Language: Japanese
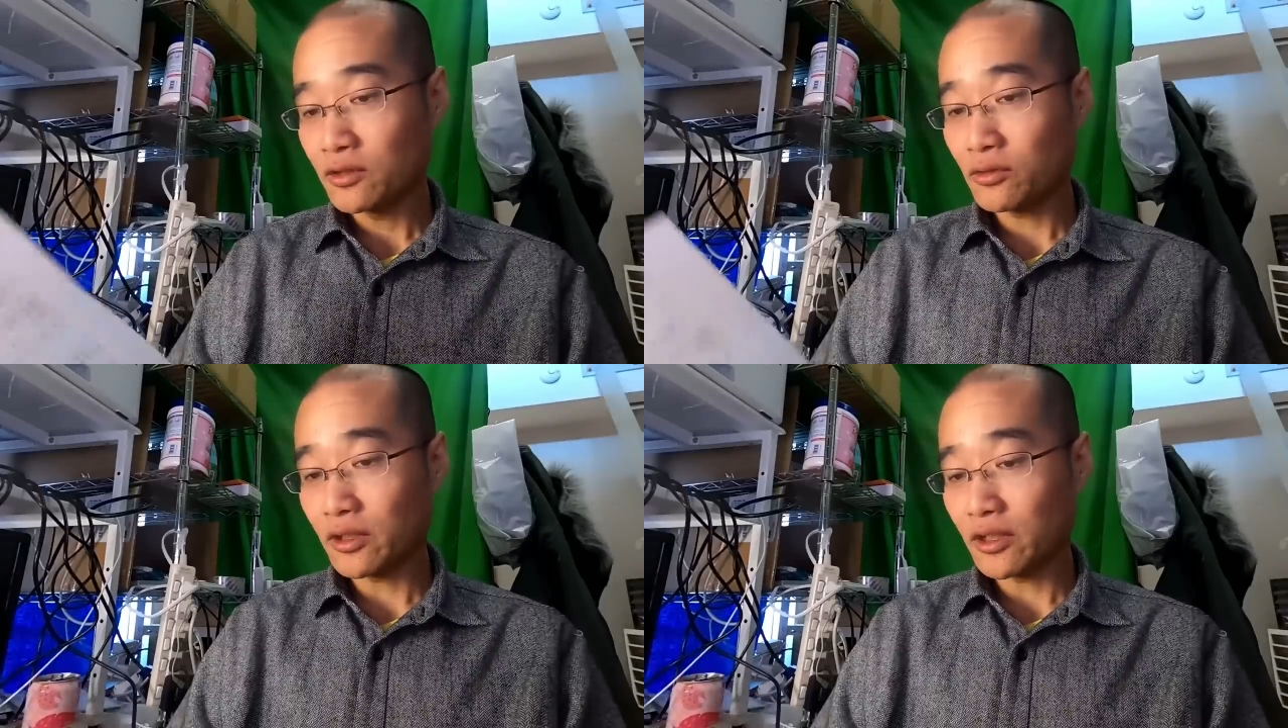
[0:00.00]

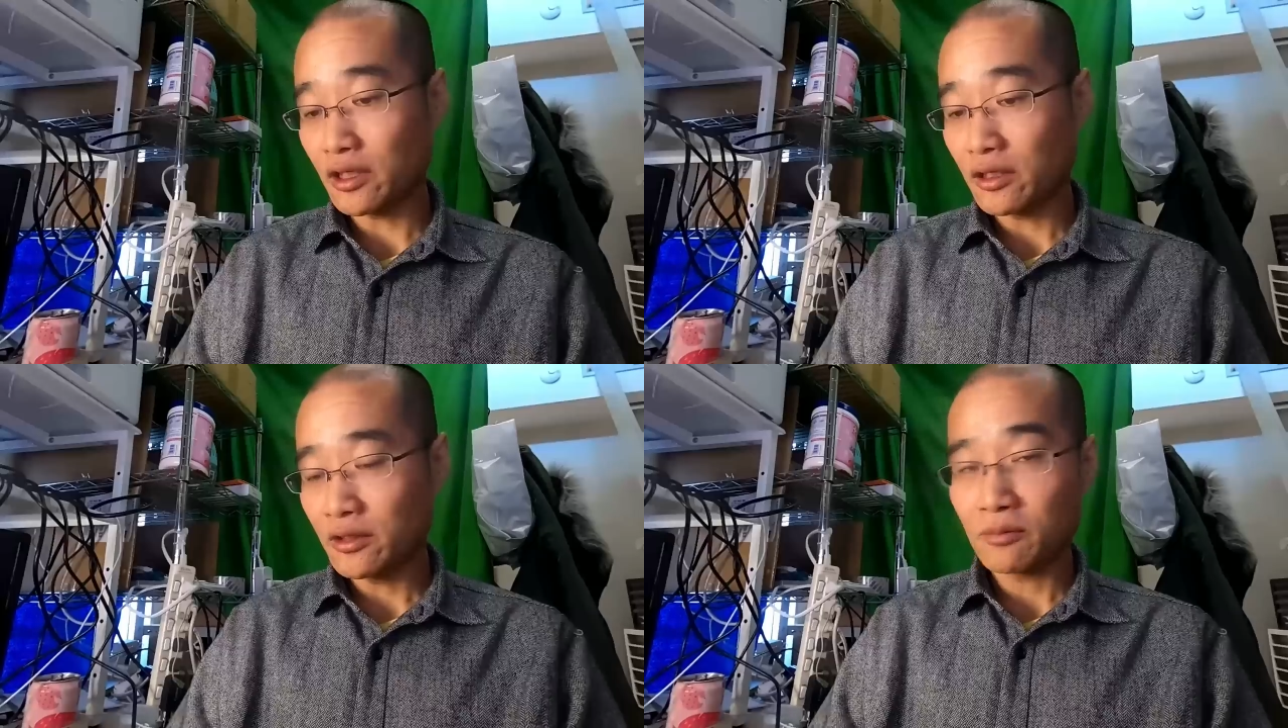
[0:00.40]
それ
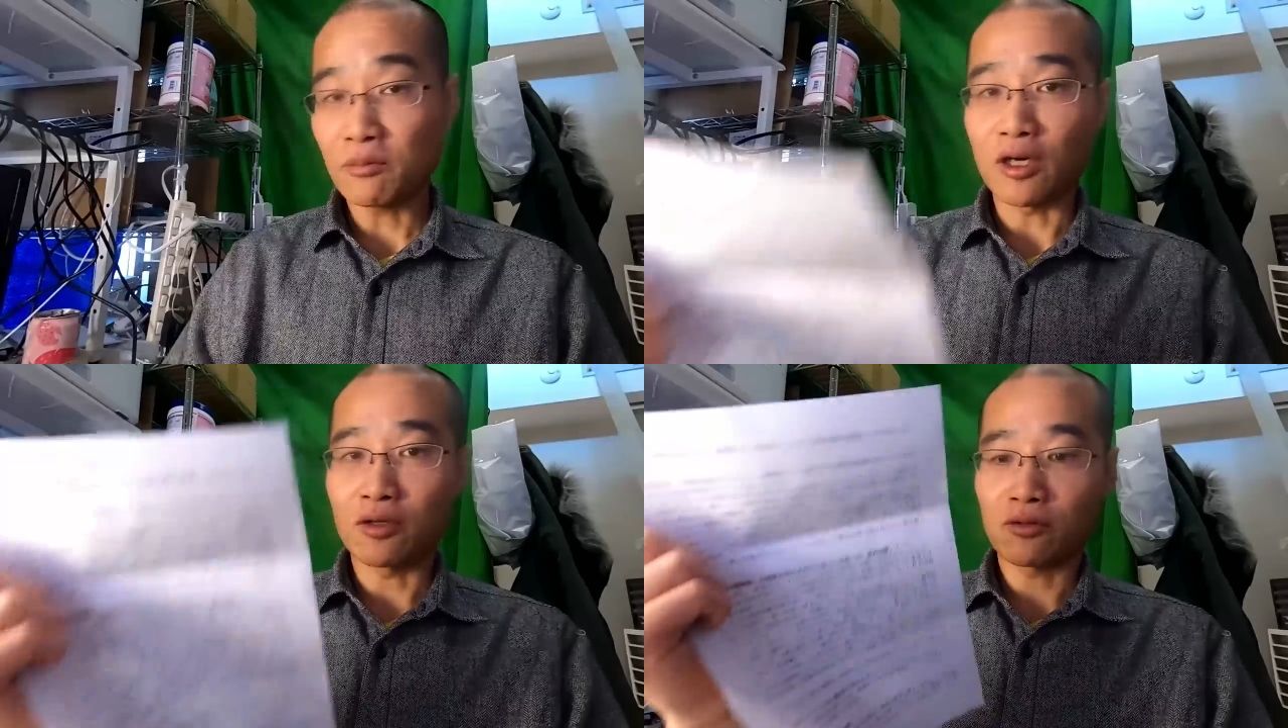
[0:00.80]
で、
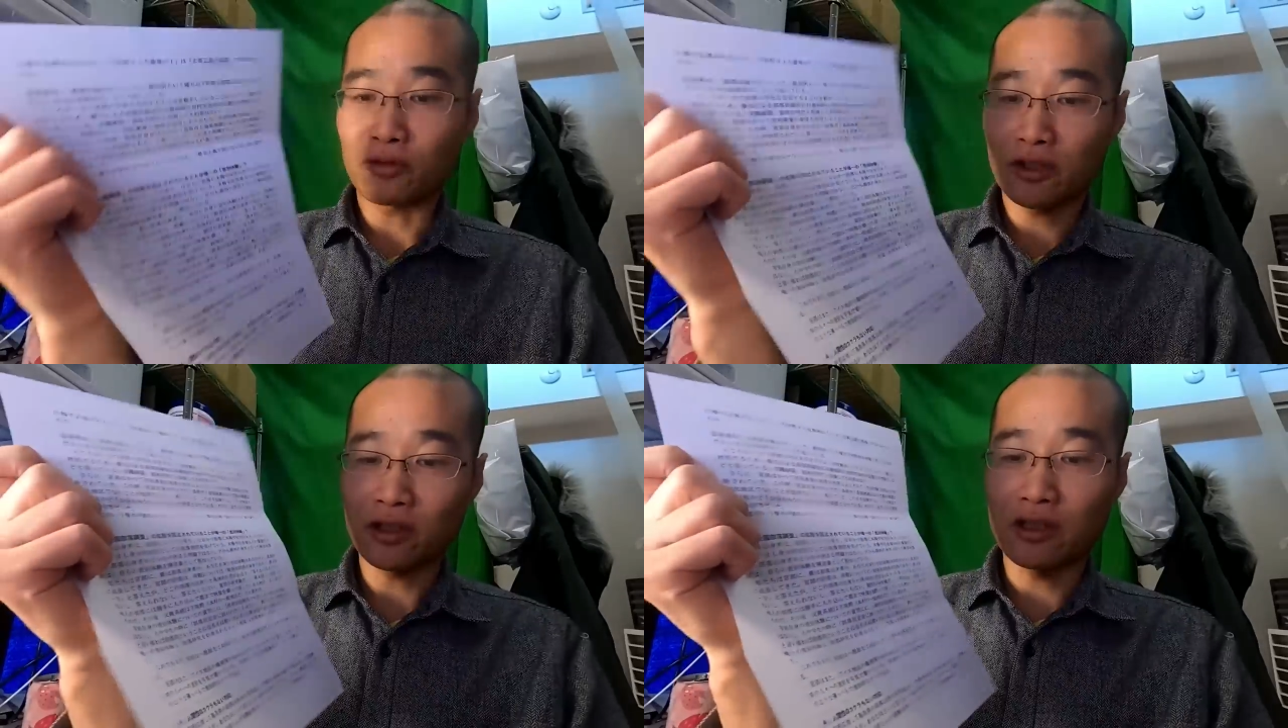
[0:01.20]
まあ、
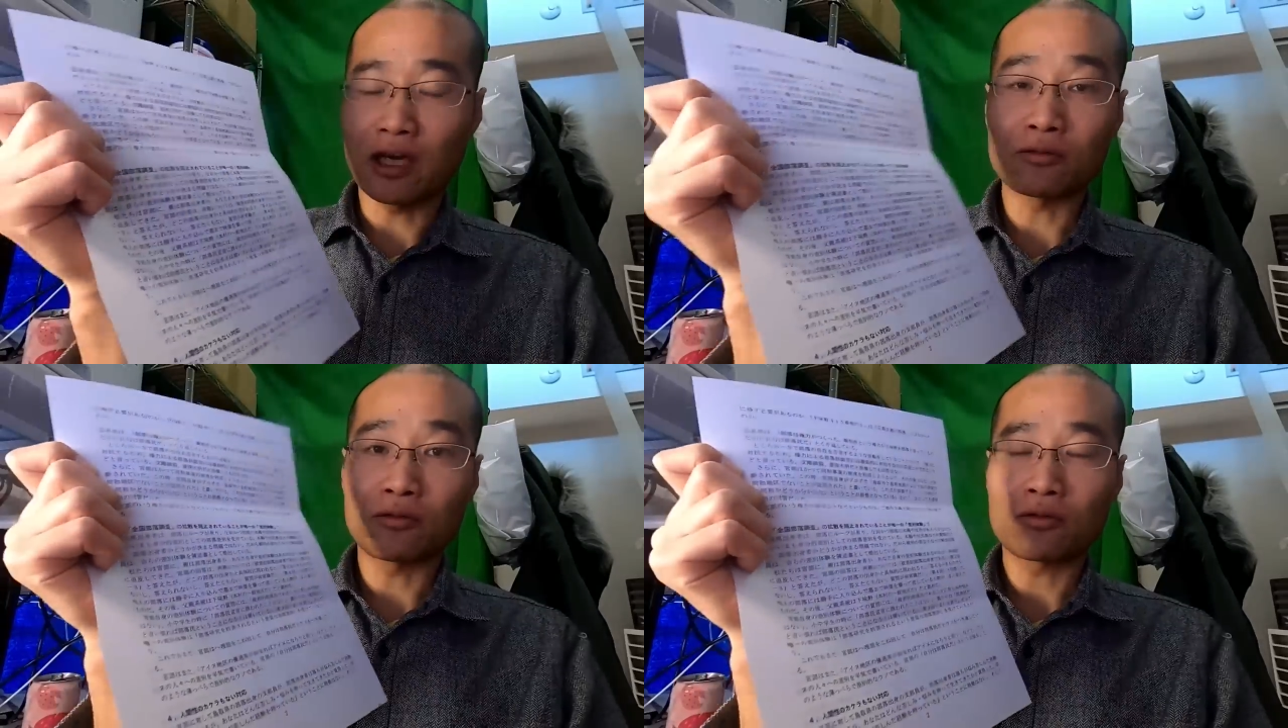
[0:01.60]
これね、こ